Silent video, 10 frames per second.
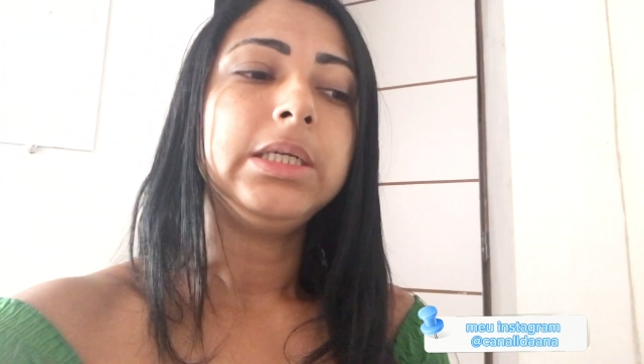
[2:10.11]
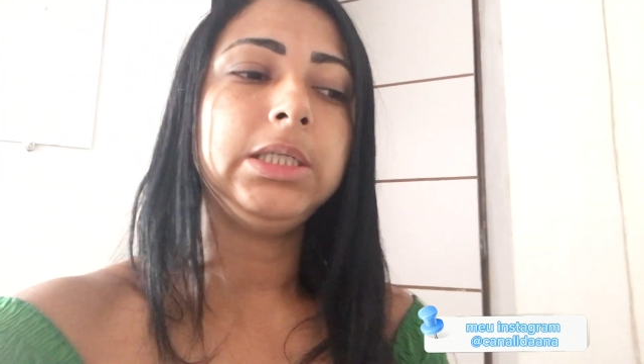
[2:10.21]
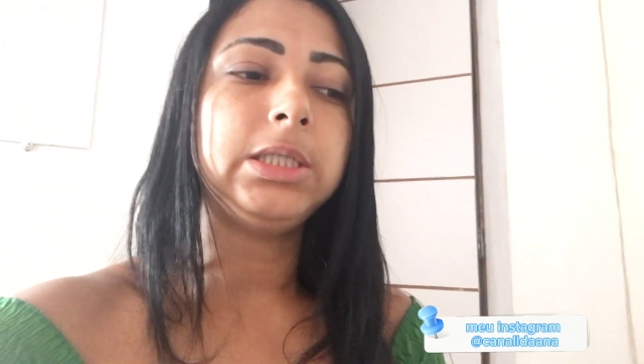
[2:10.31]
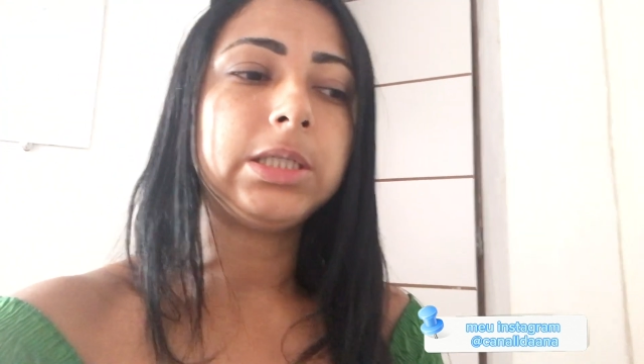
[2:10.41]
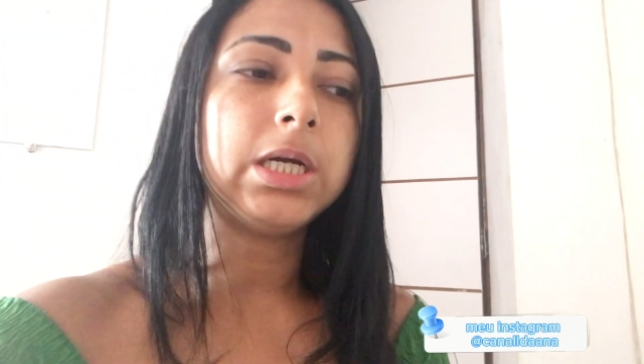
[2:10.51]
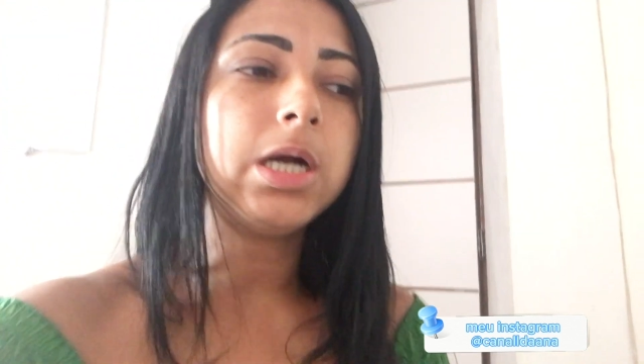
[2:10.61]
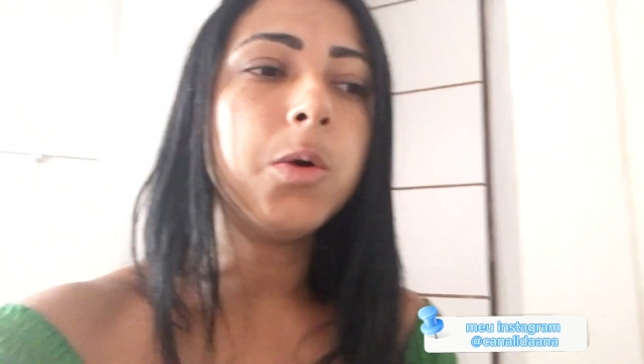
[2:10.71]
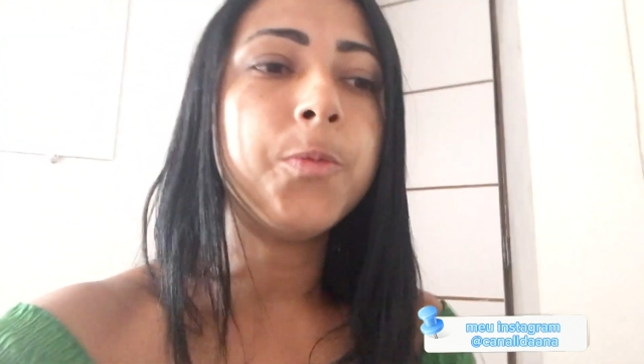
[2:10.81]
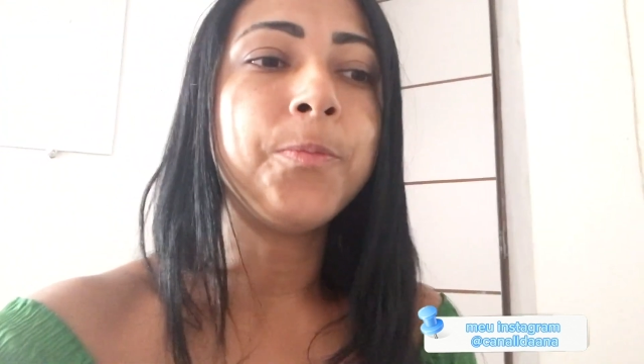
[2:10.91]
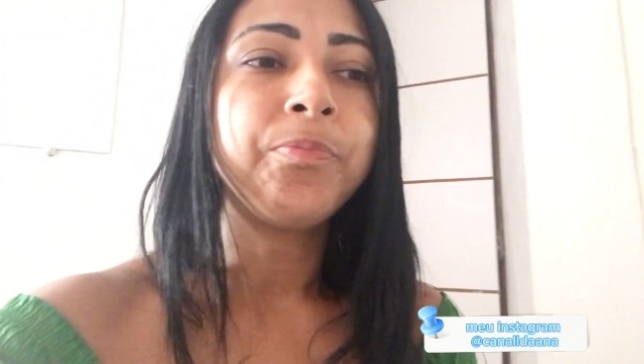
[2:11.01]

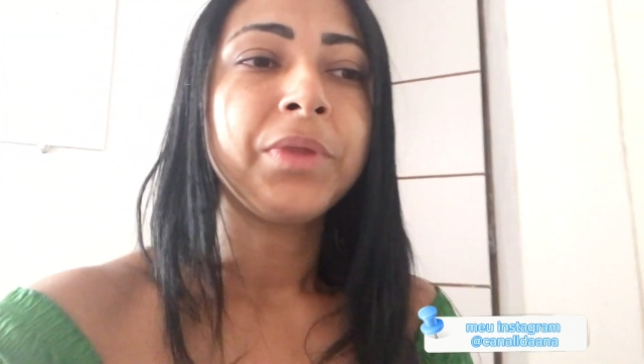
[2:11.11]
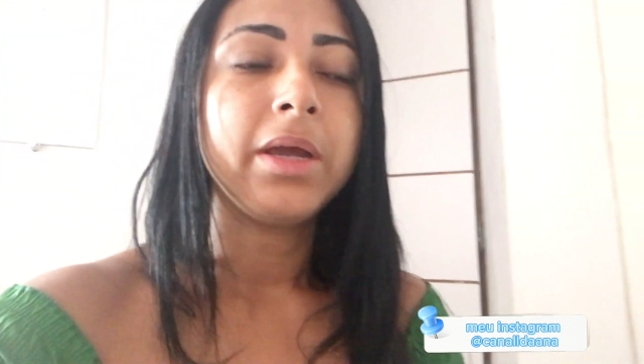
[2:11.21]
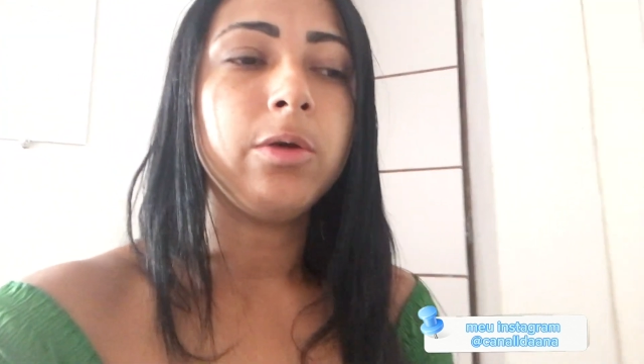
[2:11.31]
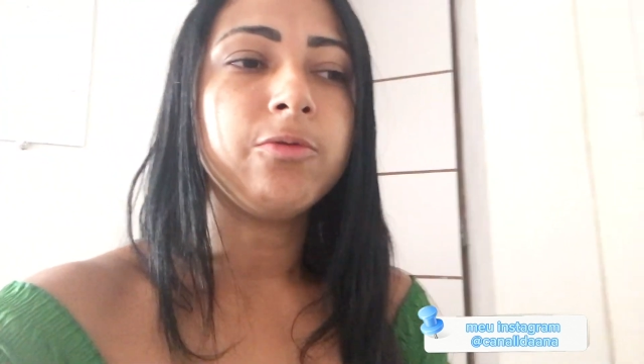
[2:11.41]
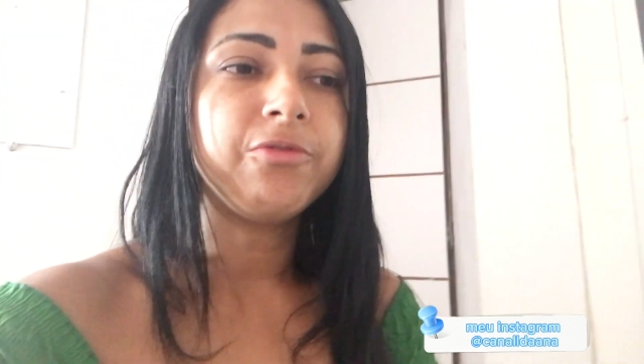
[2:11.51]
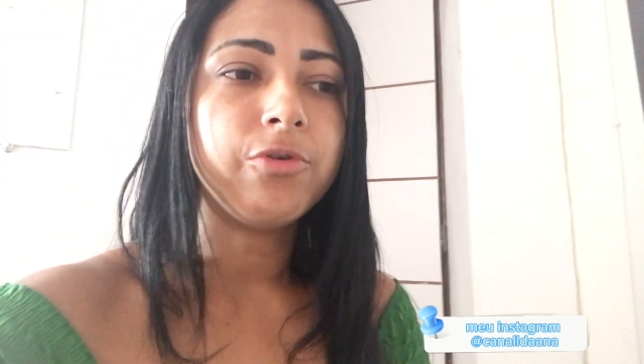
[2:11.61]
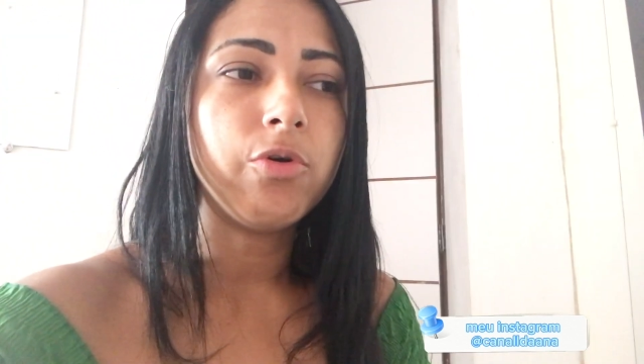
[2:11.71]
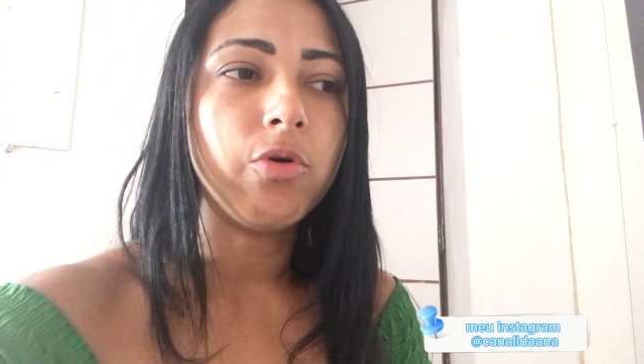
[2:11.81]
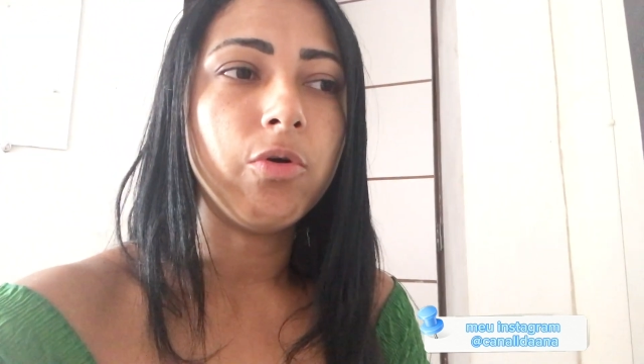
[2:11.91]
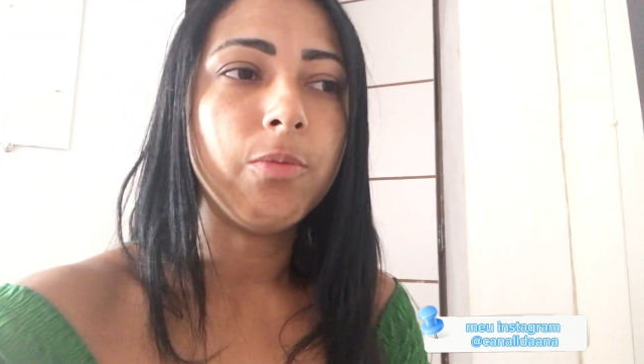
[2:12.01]
Então, eu
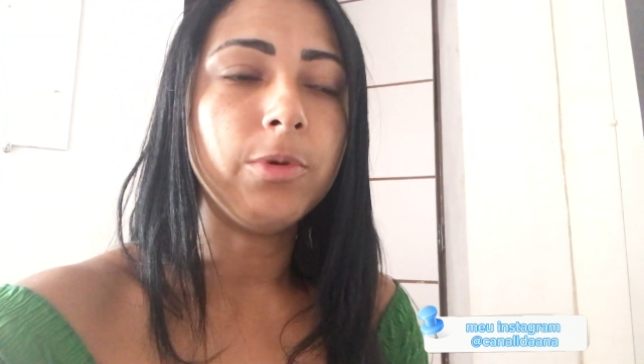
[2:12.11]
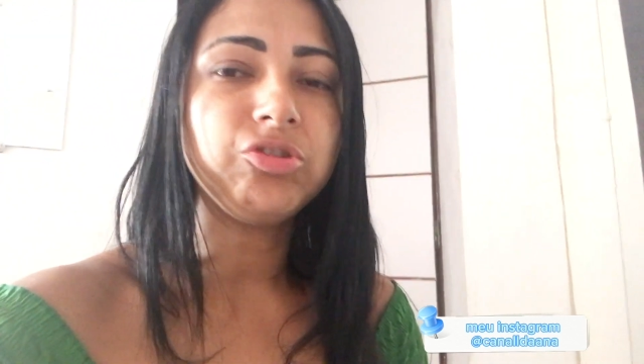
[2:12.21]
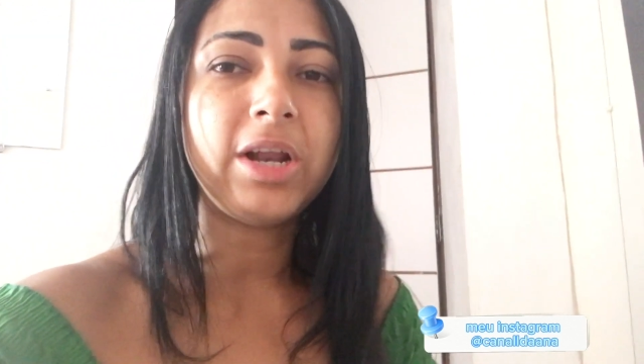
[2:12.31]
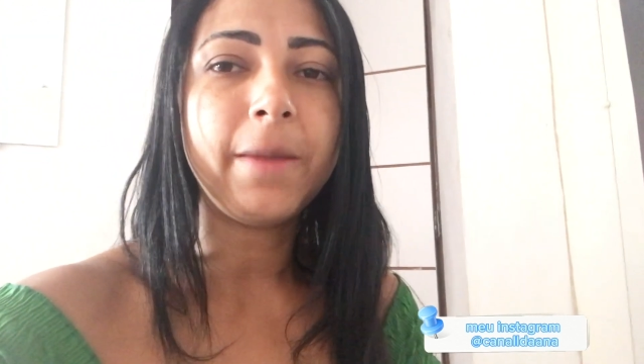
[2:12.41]
vou mostrar